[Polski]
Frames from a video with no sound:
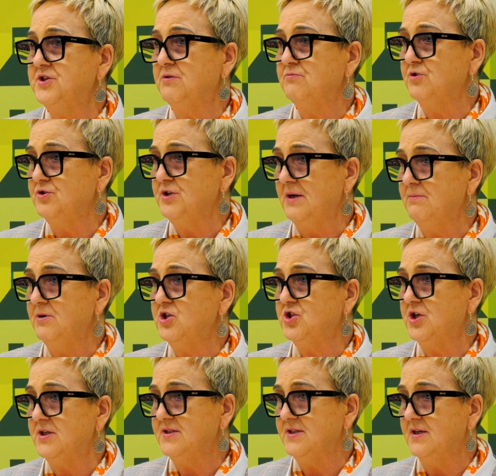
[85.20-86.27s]
się do
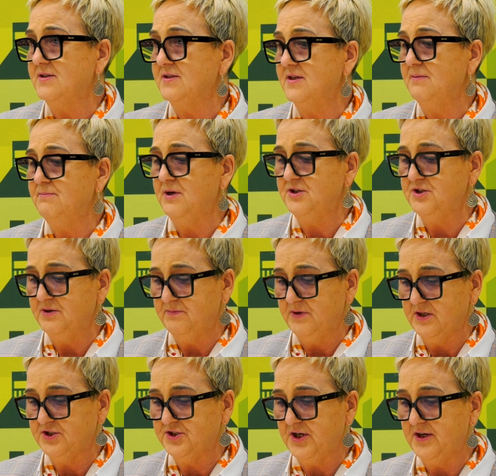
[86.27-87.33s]
najbliższej sesji. Będziemy
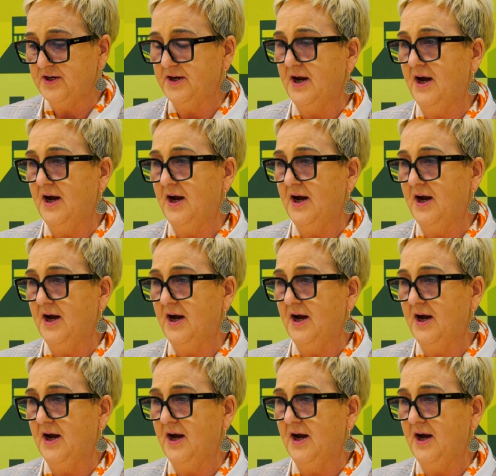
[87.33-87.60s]
chcieli,